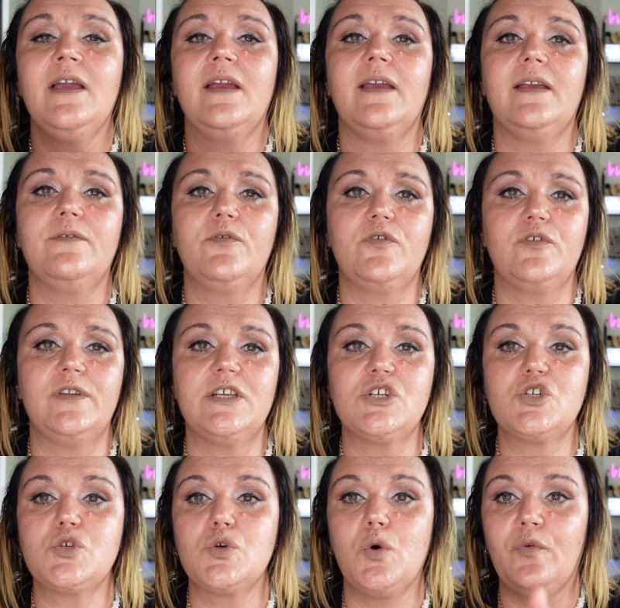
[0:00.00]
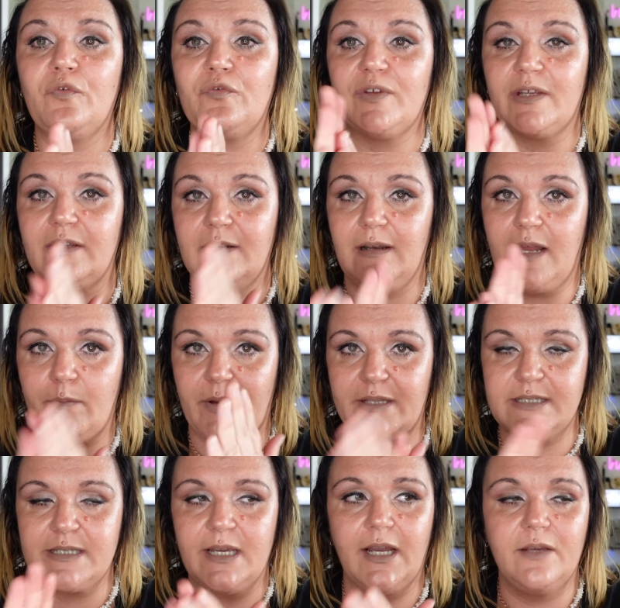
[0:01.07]
et vous venez chauffer la
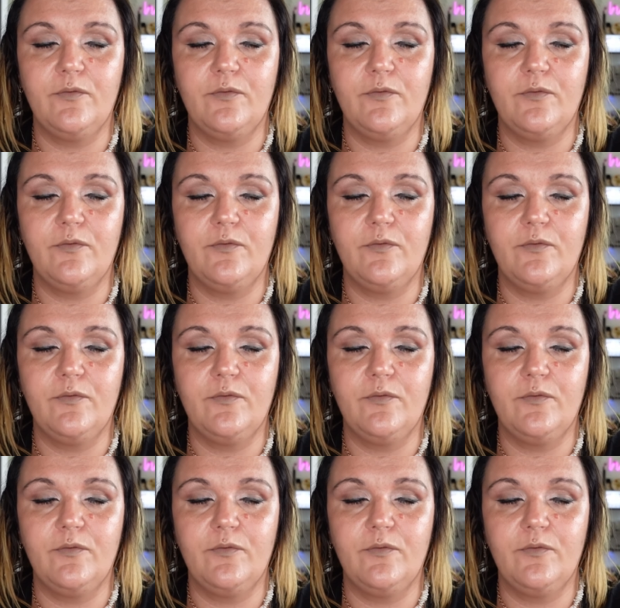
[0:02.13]
matière